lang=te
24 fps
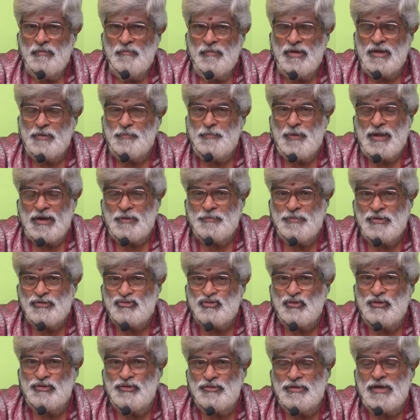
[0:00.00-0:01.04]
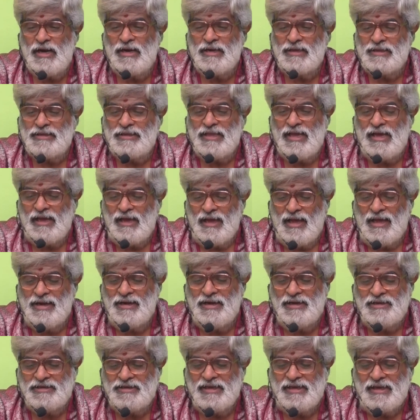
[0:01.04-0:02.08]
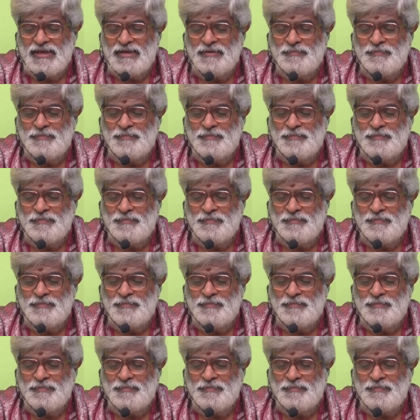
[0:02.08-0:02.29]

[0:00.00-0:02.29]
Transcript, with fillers: మరి పరమేశ్వరుడు ఉన్నాడు కదా అని అంటే